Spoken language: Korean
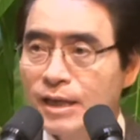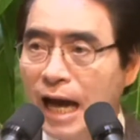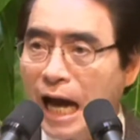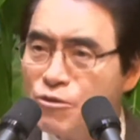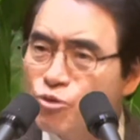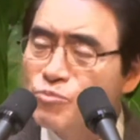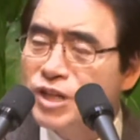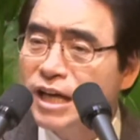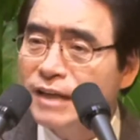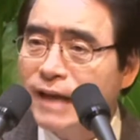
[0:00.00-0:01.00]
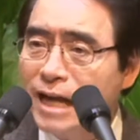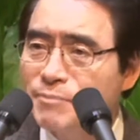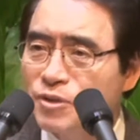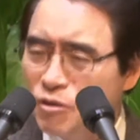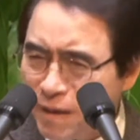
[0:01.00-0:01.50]
할 수 없는 게
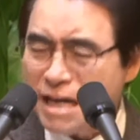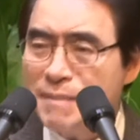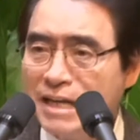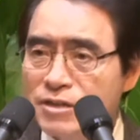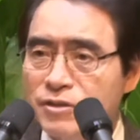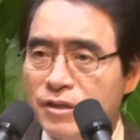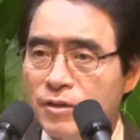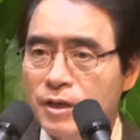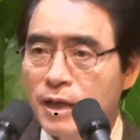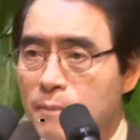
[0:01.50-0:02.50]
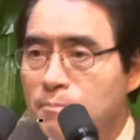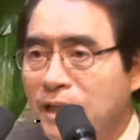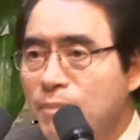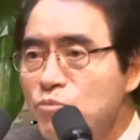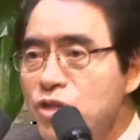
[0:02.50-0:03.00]
사람은 얼마나 많이 있어요.
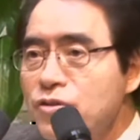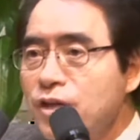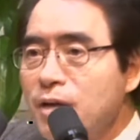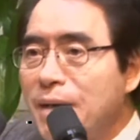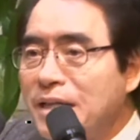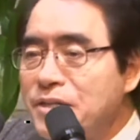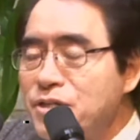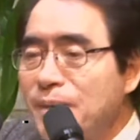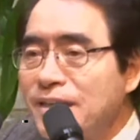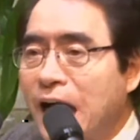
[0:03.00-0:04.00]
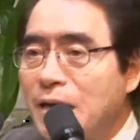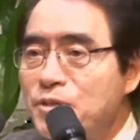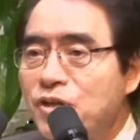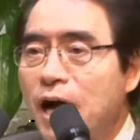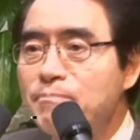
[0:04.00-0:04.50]
바닷물이 저렇게 많이 있지만 사람이
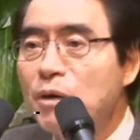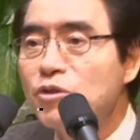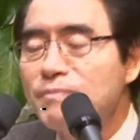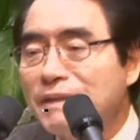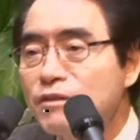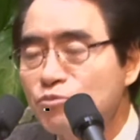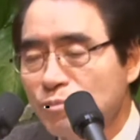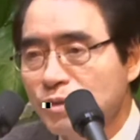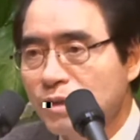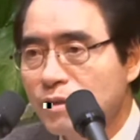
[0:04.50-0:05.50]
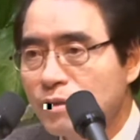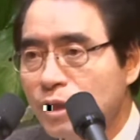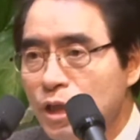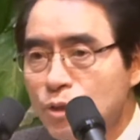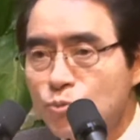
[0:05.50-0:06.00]
저거 한 방울을 만들 수 없어요.
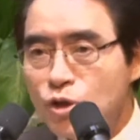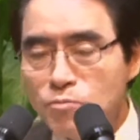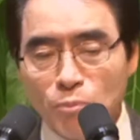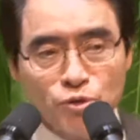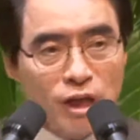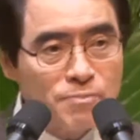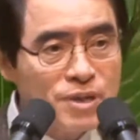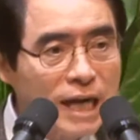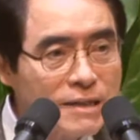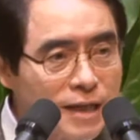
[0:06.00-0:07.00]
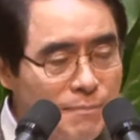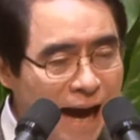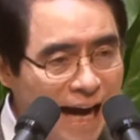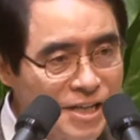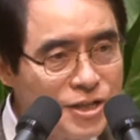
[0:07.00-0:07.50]
우리 몸속에 피가 이렇게
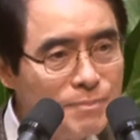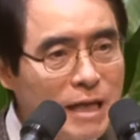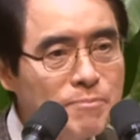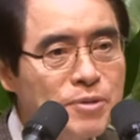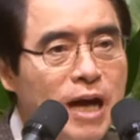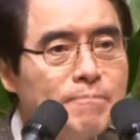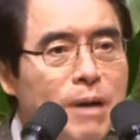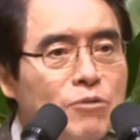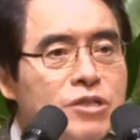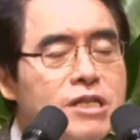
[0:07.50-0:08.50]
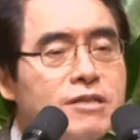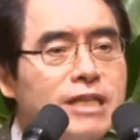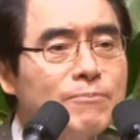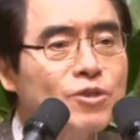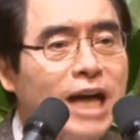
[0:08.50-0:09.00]
많이 있지만 피 한 방울
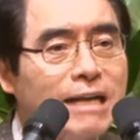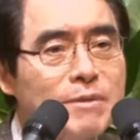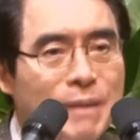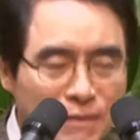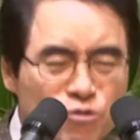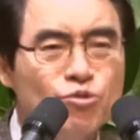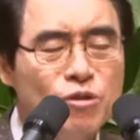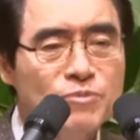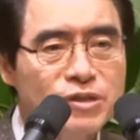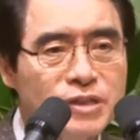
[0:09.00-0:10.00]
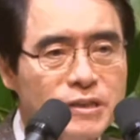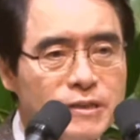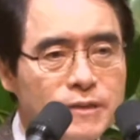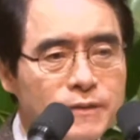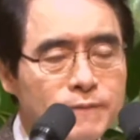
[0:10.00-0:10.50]
1g도 사람이 만들 수가 없는 거예요 이거는